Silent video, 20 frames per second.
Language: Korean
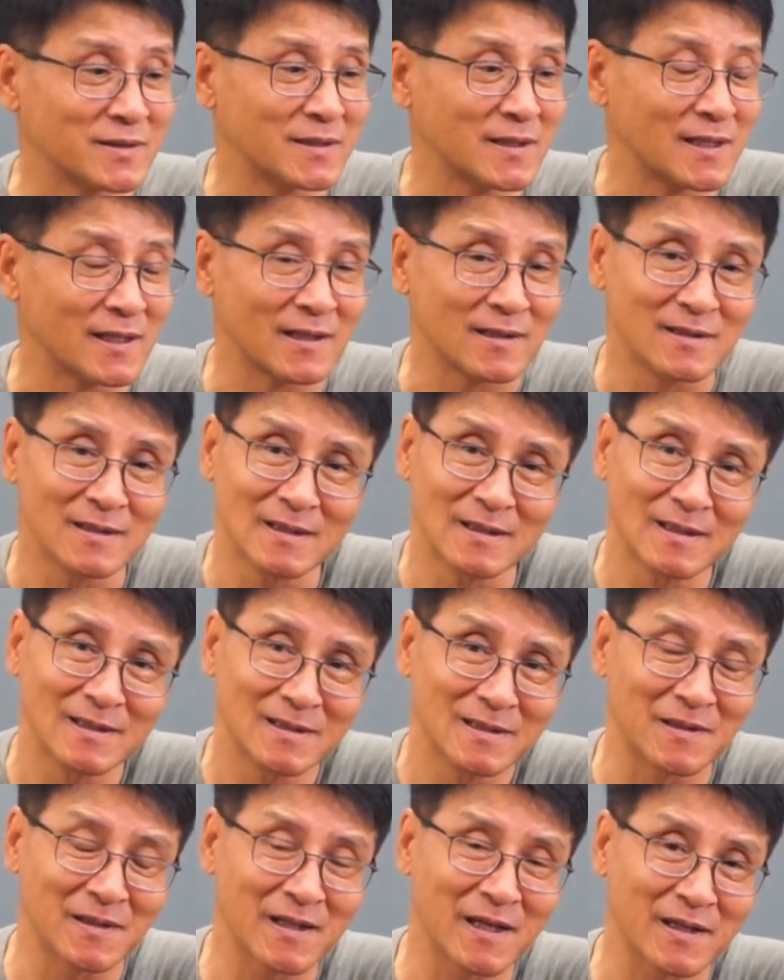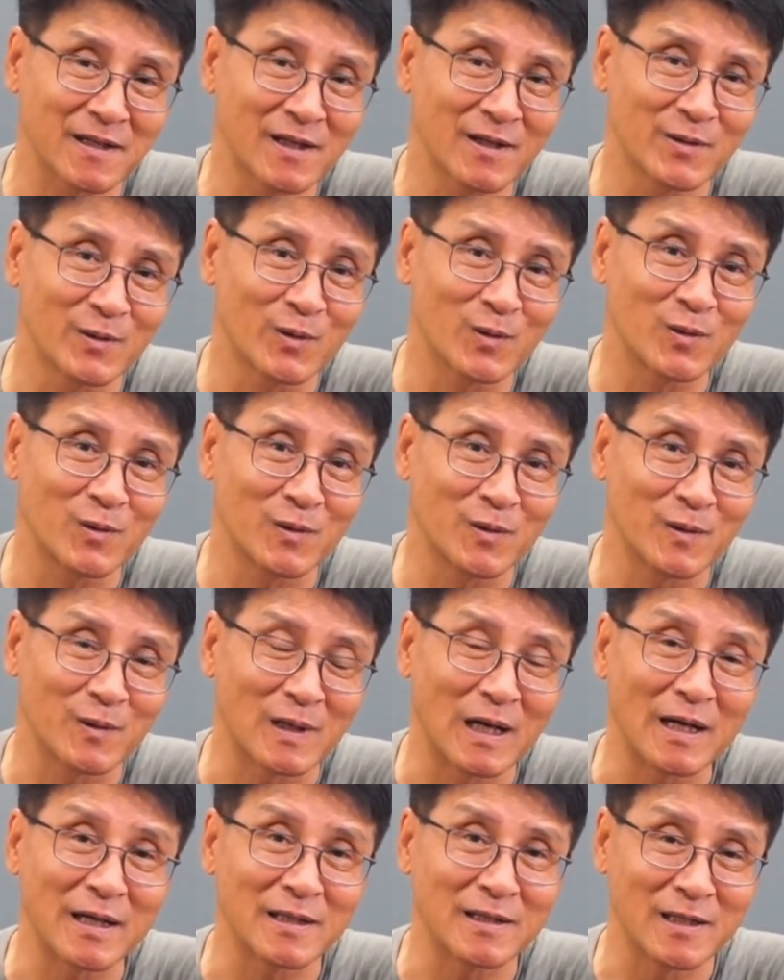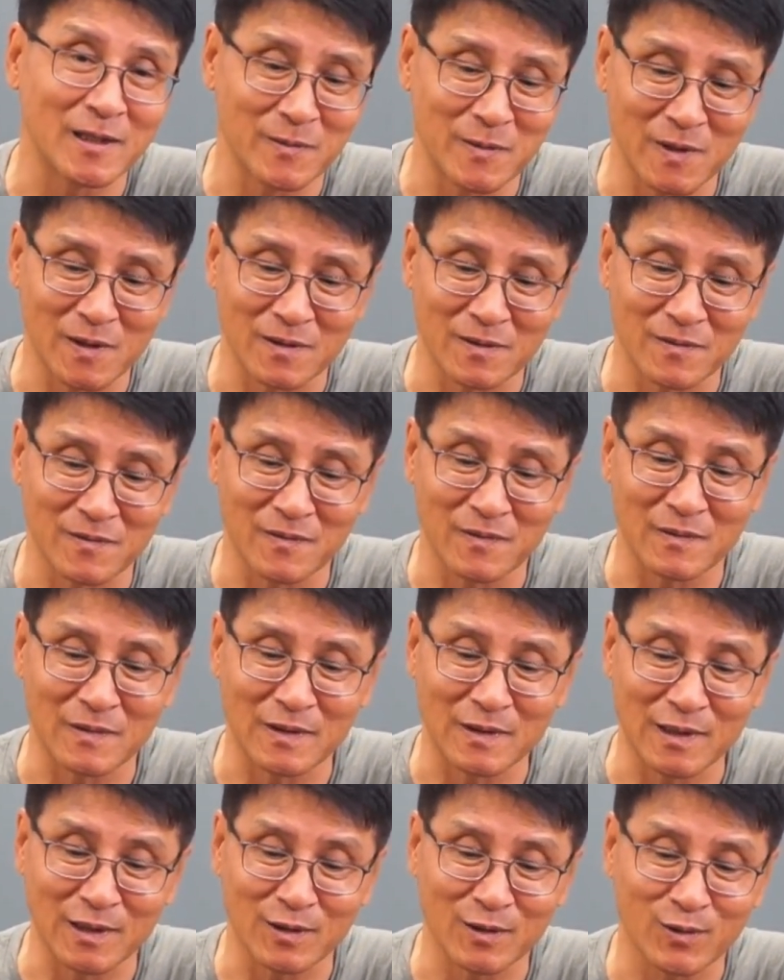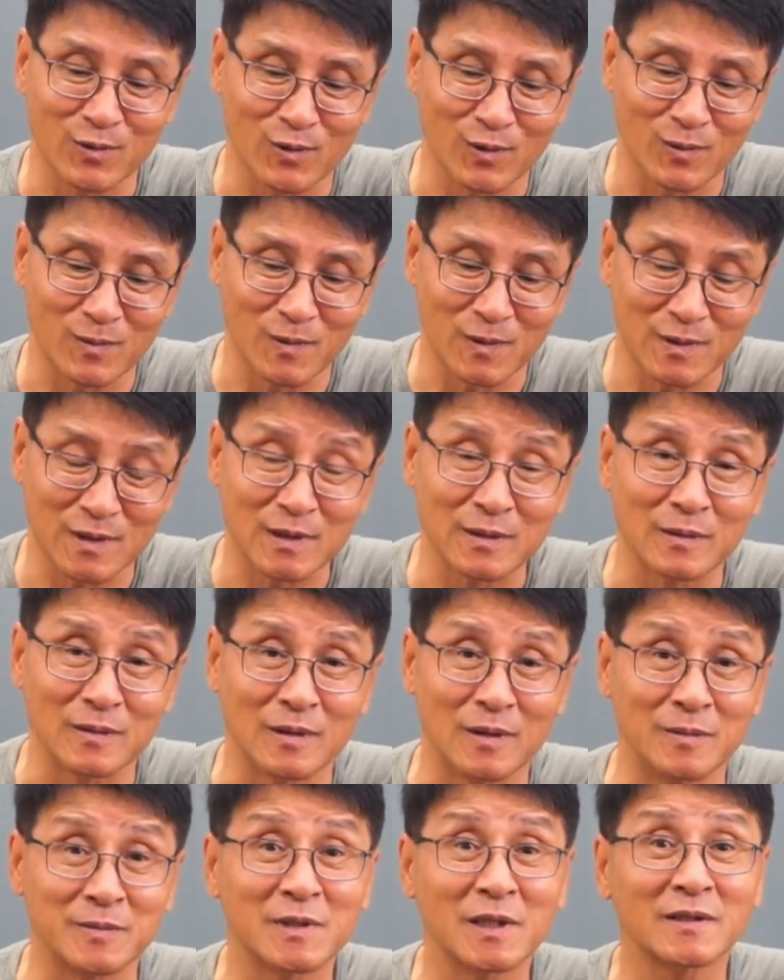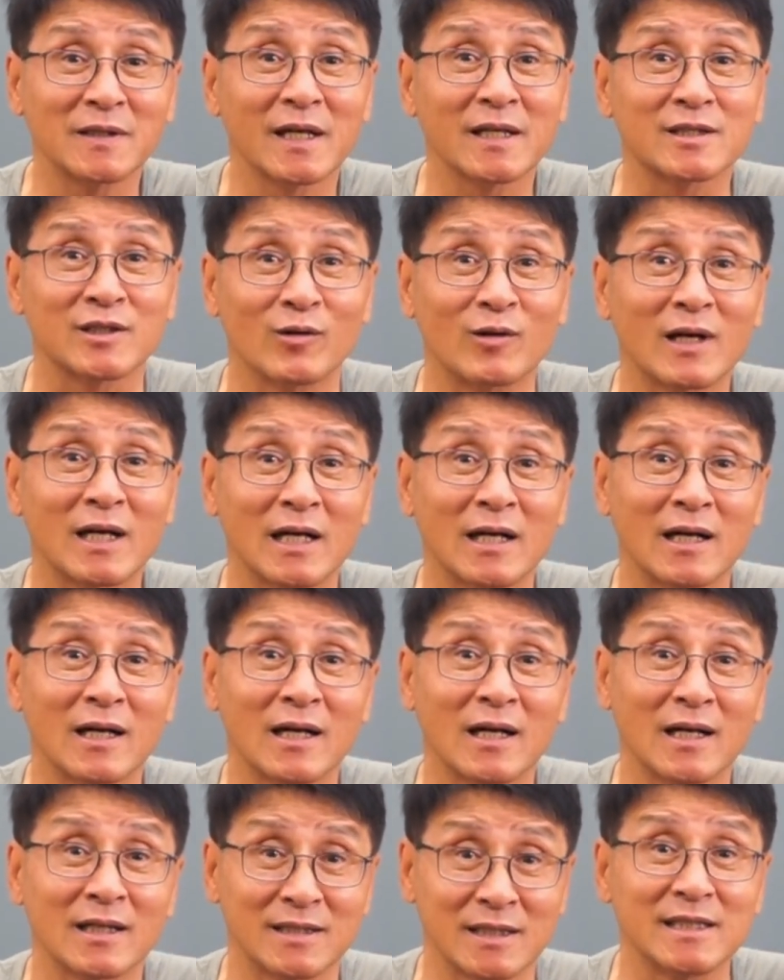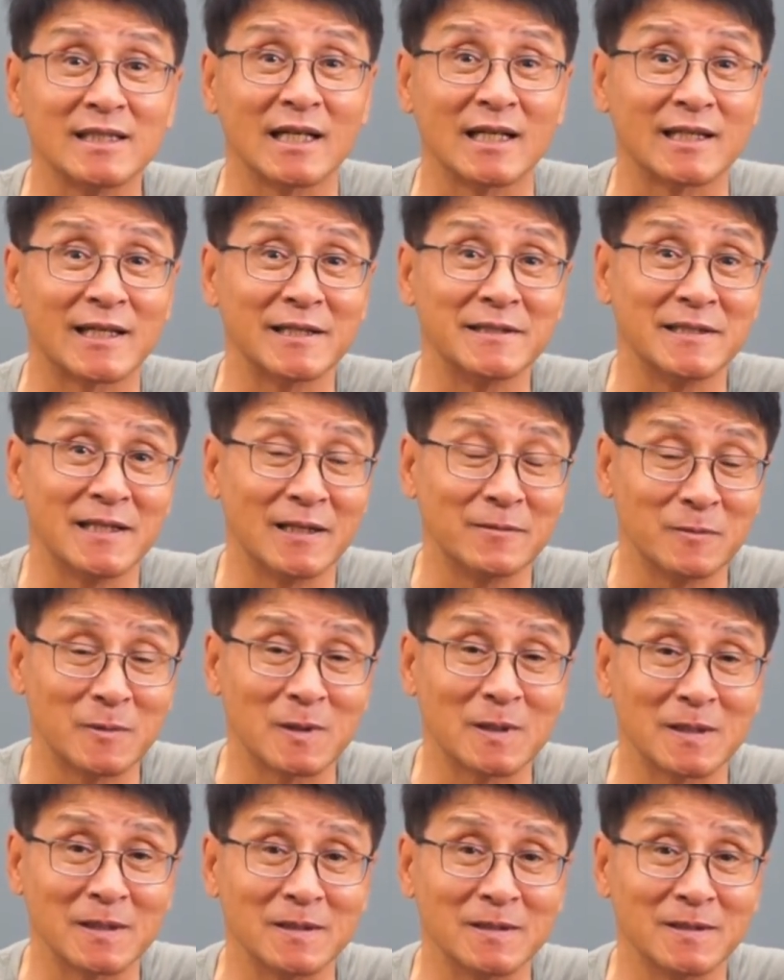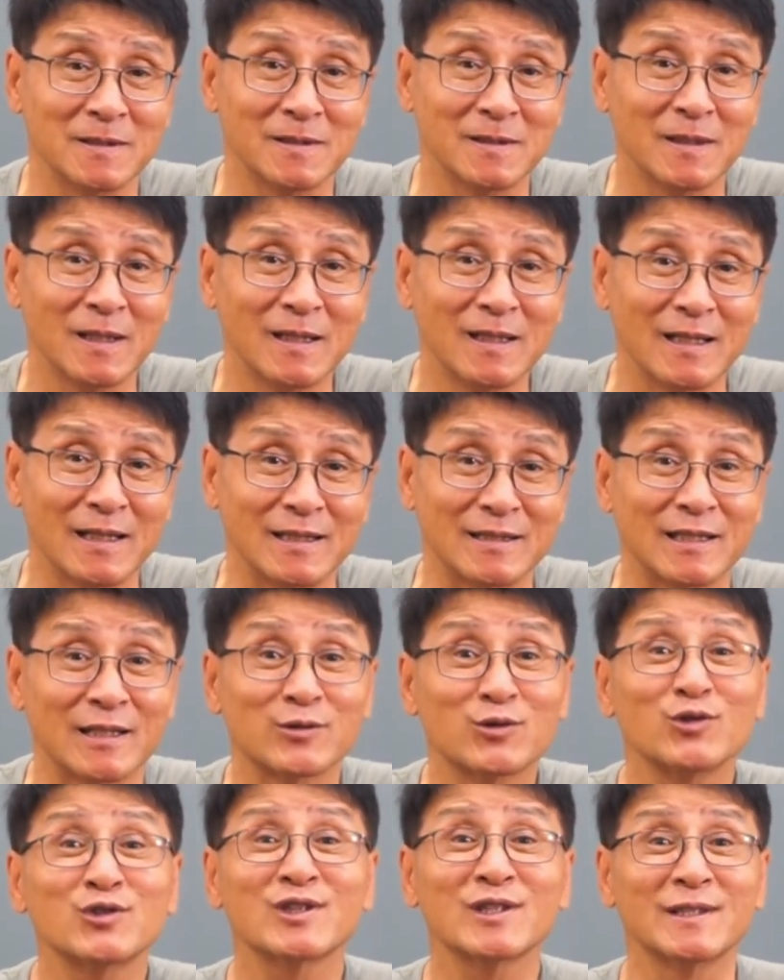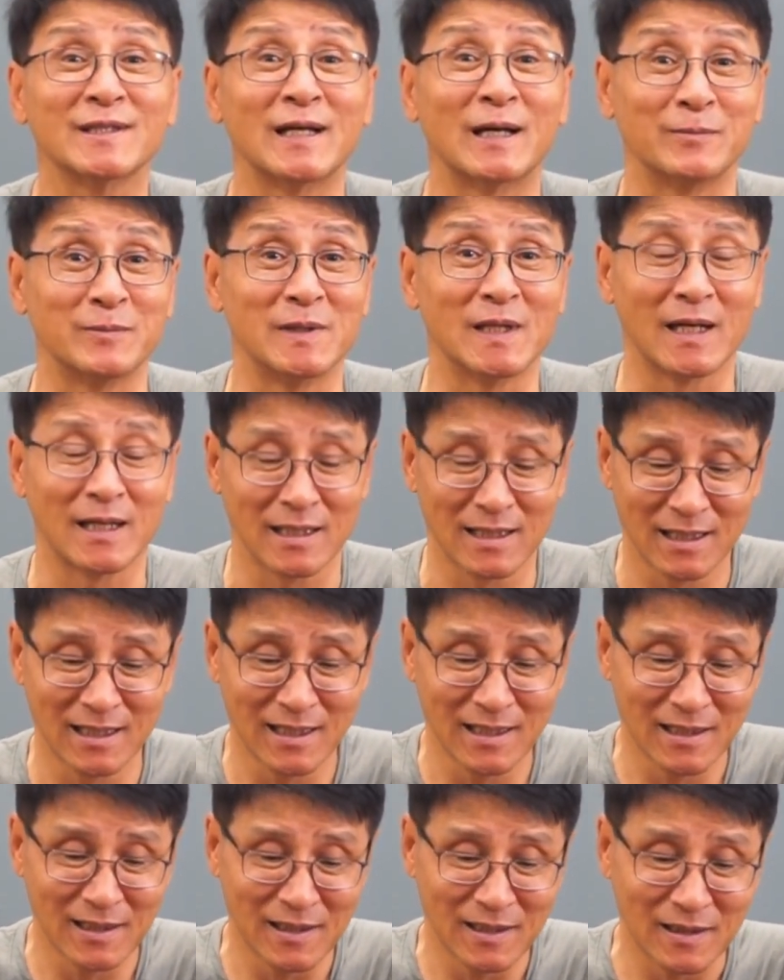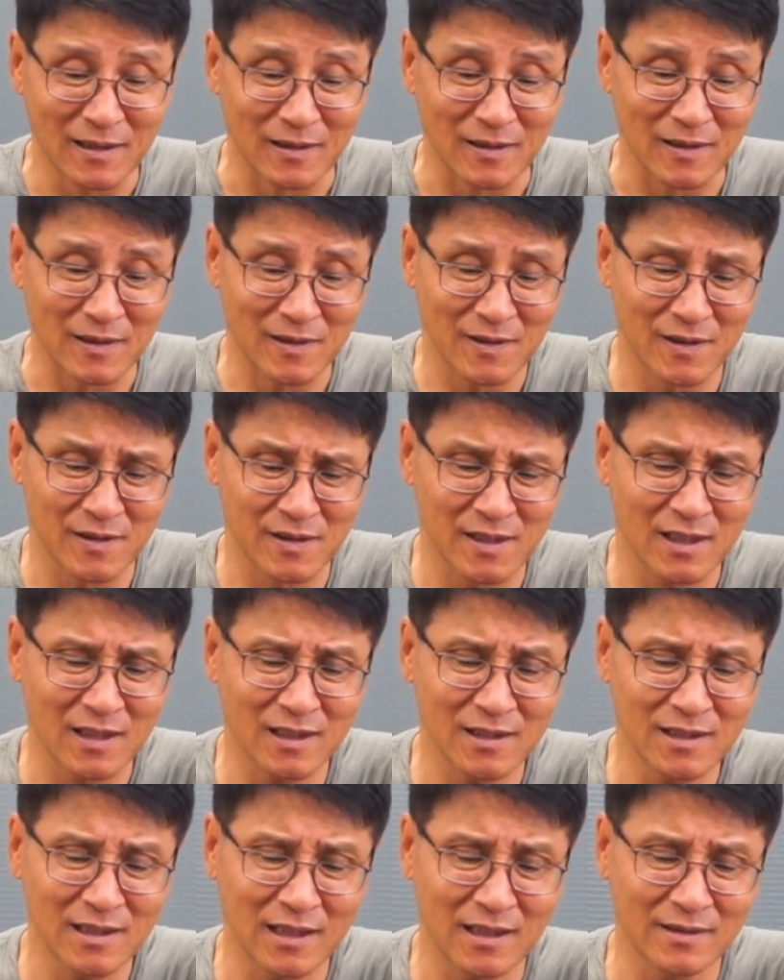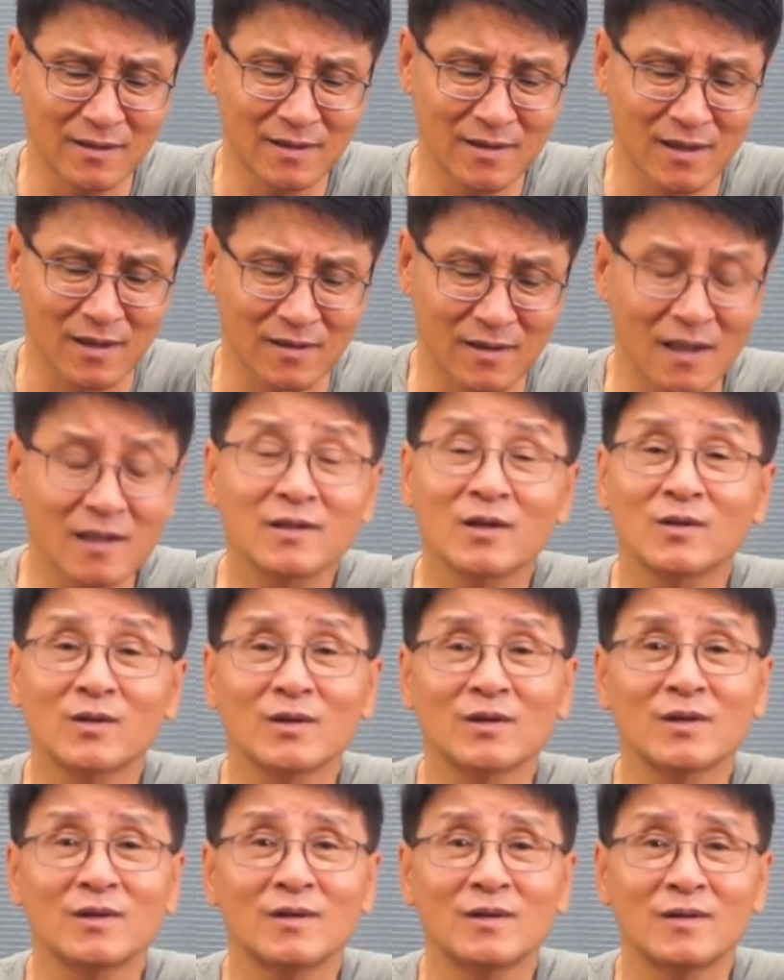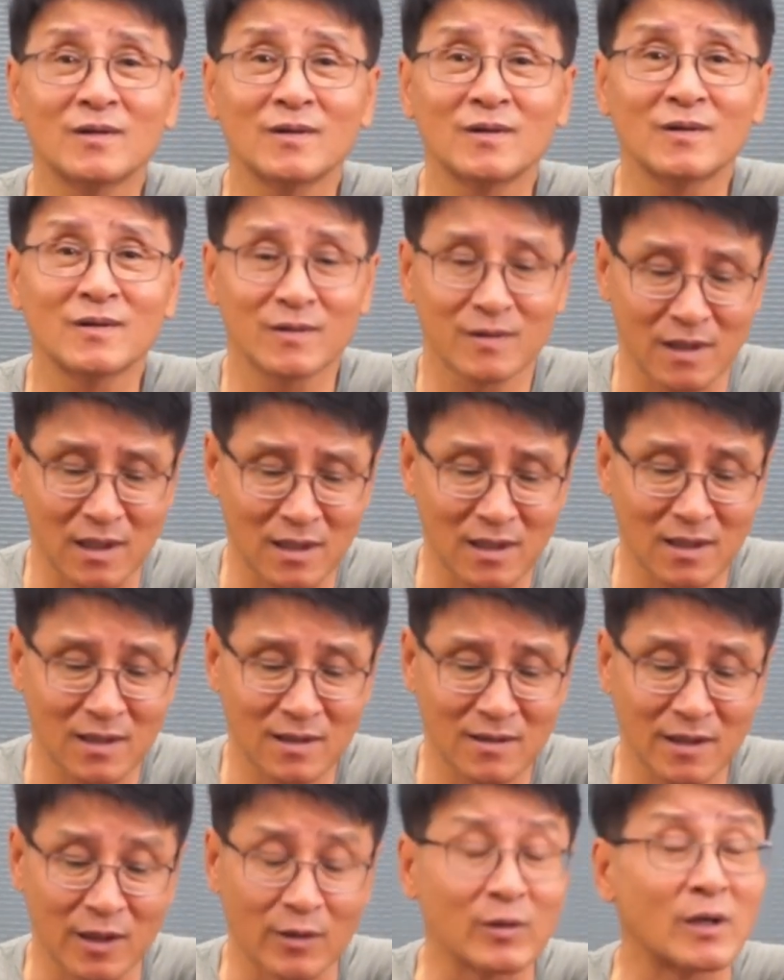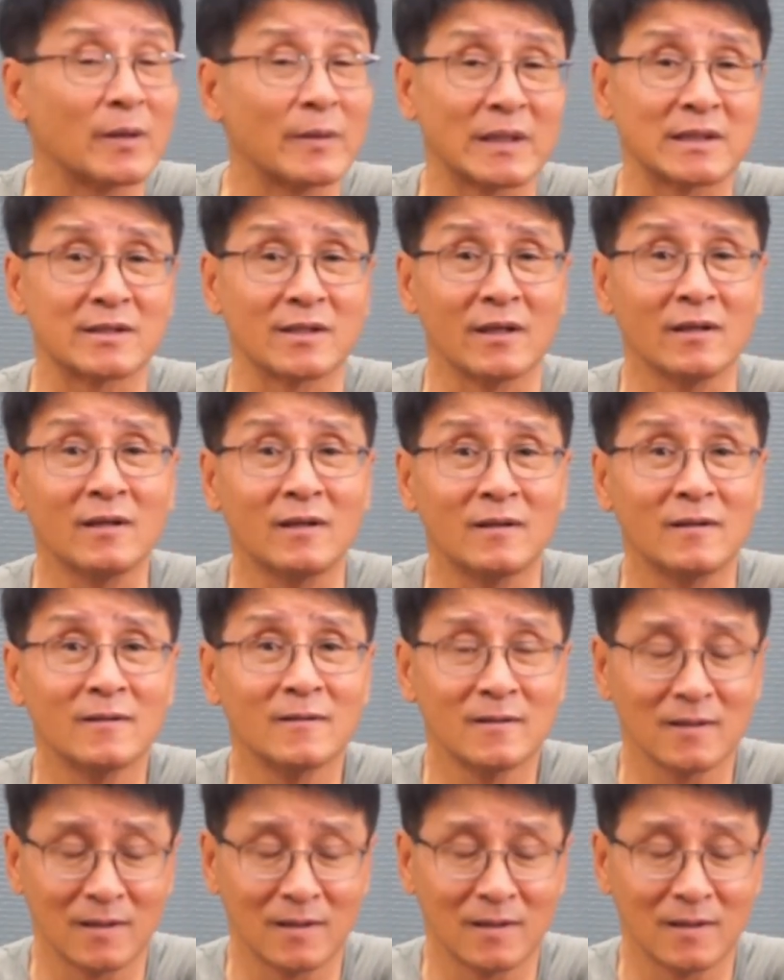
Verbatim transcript: 근데 그렇게 켜놓고 가게 되면 뭐 이것도 뭐 엄청나게 정확해지지 않겠냐 뭐 그런 제가 추측을 합니다. 어, 현재까지 한 석 달 정도 제가 사용해봤어요.